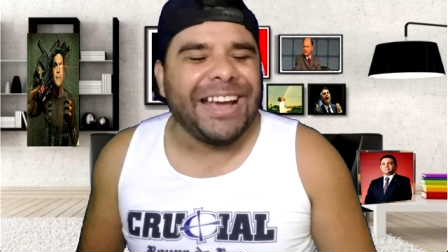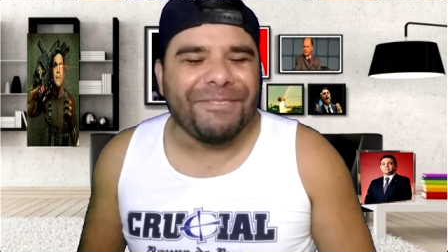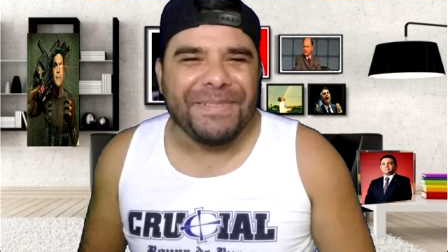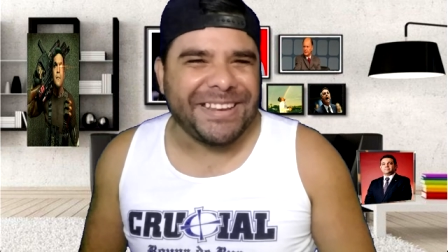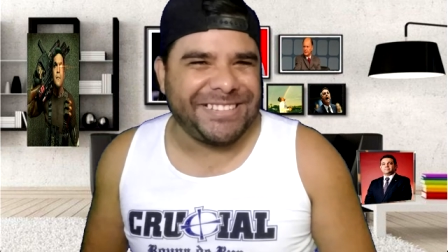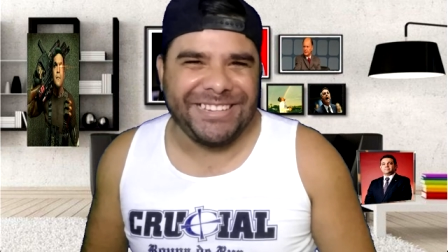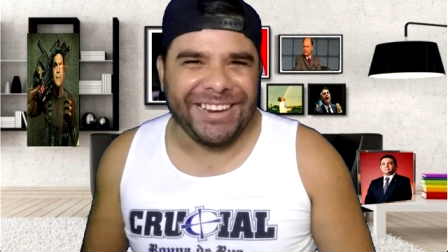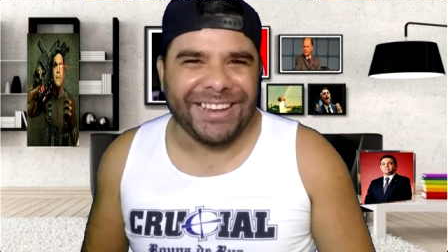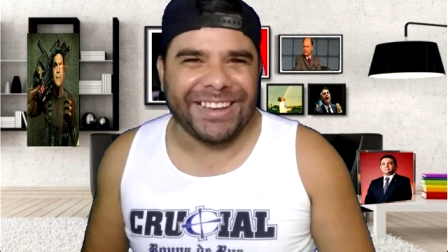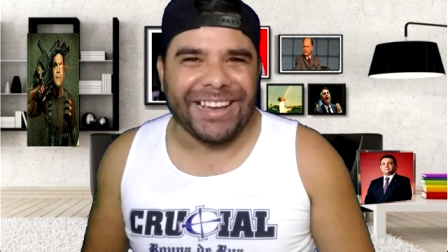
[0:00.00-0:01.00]
me
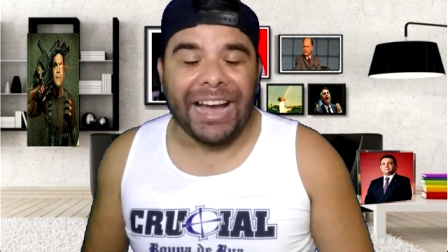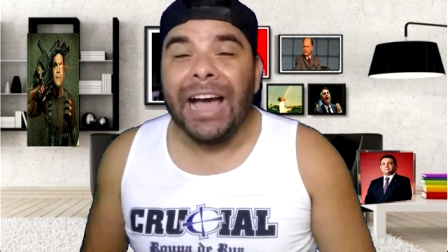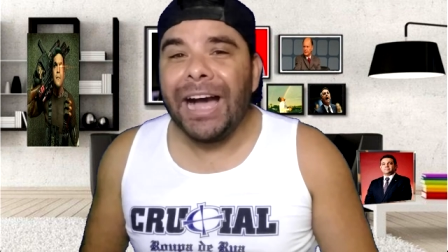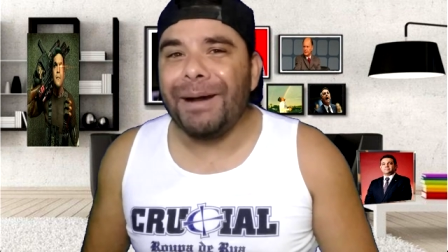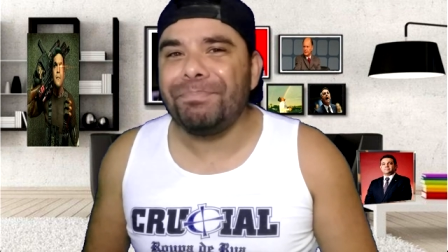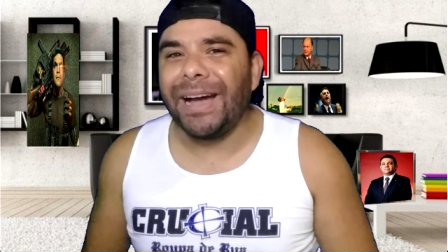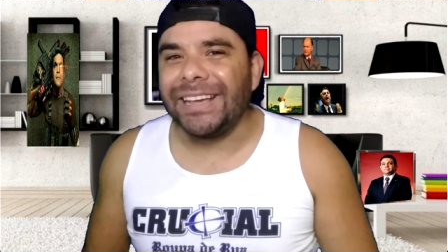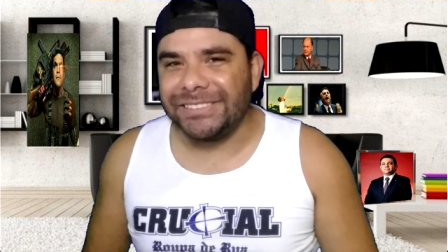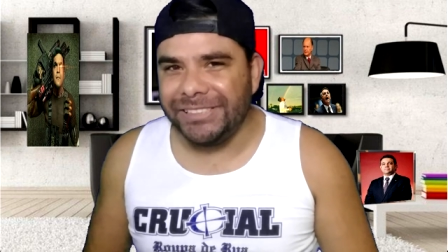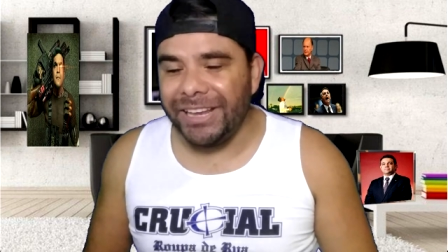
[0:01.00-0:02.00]
diga,
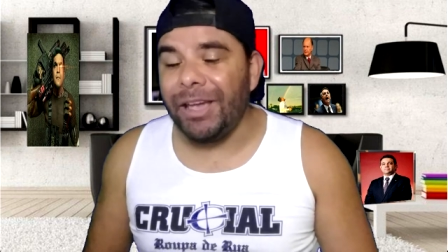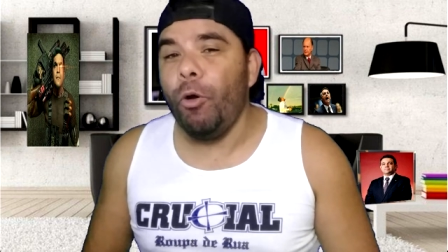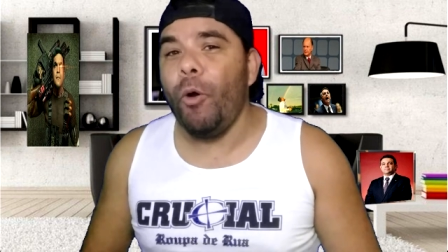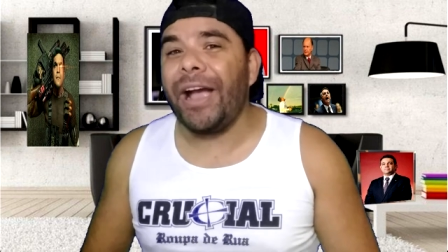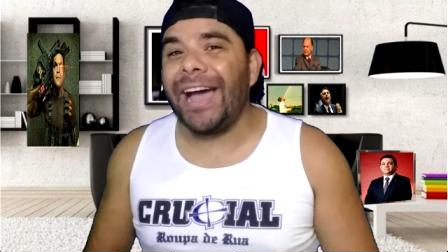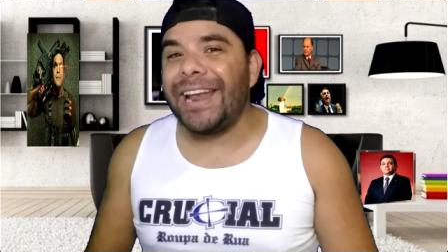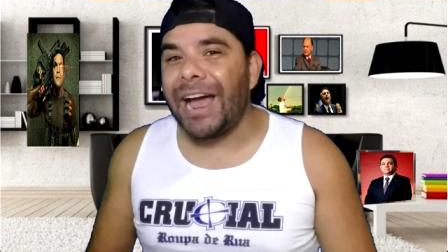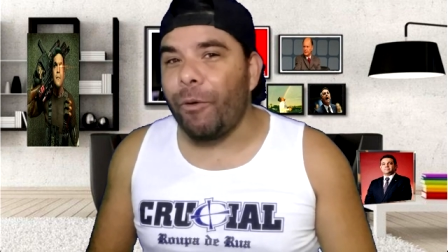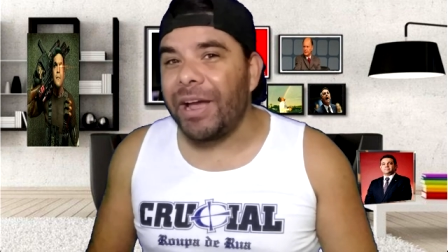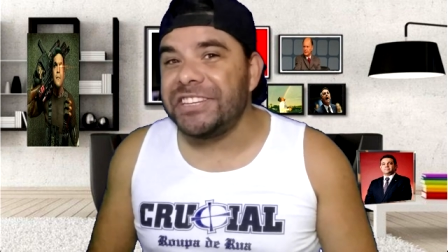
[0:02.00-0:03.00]
rapaz, se o
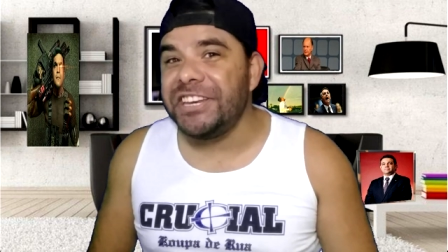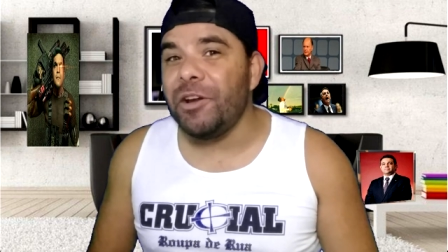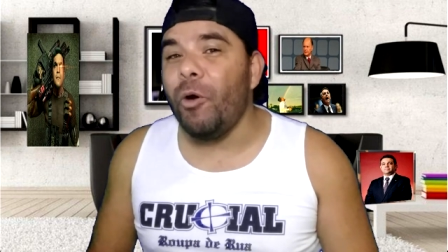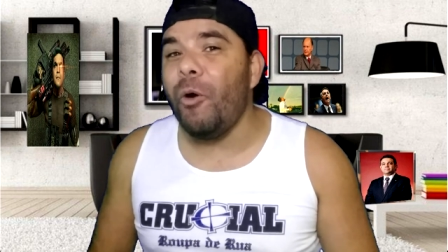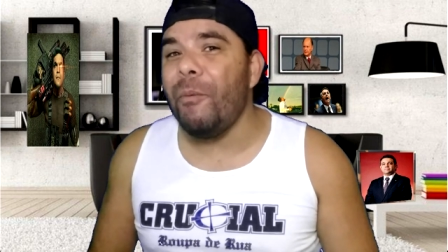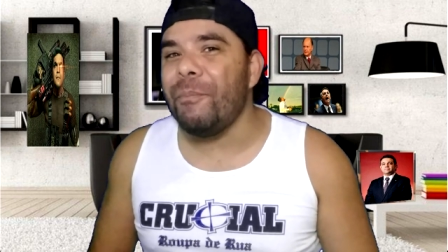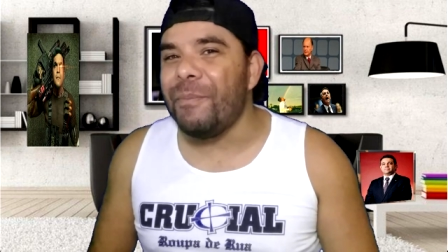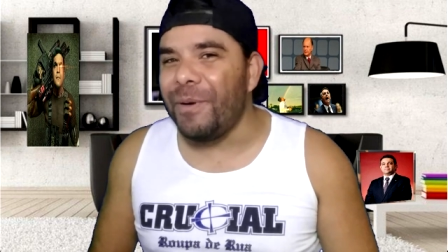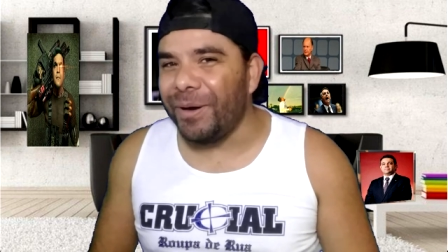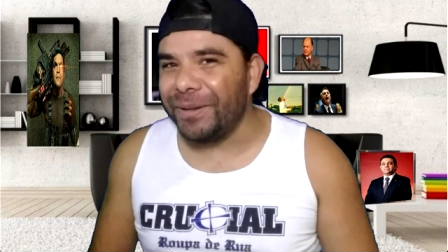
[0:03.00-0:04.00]
canal é de
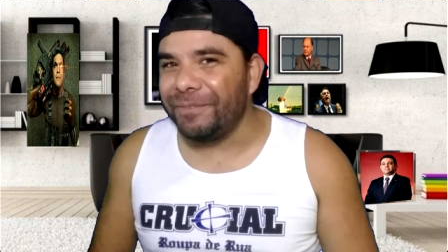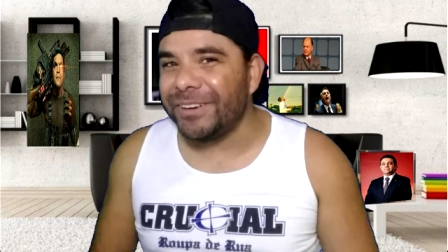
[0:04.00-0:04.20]
humor,